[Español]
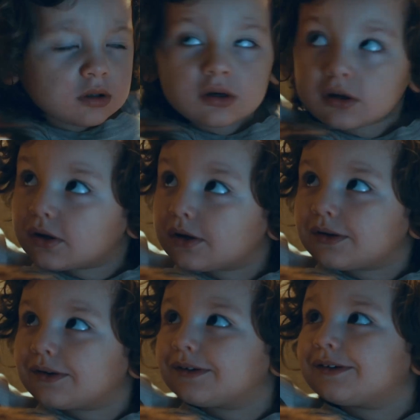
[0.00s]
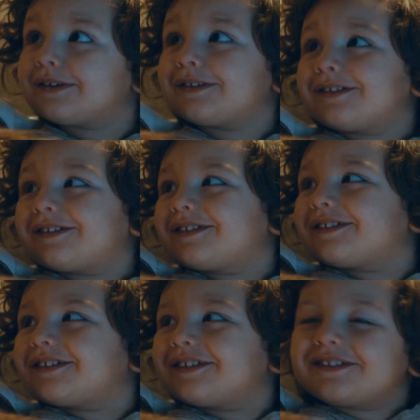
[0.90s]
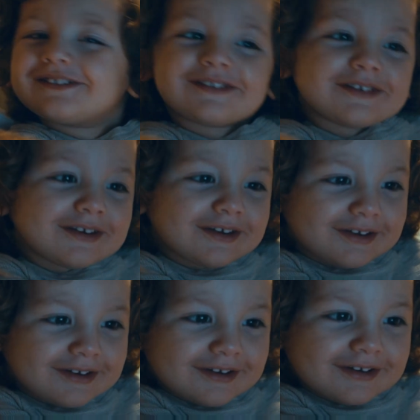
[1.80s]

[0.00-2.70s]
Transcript: Mami, ¿sientes lo que yo siento?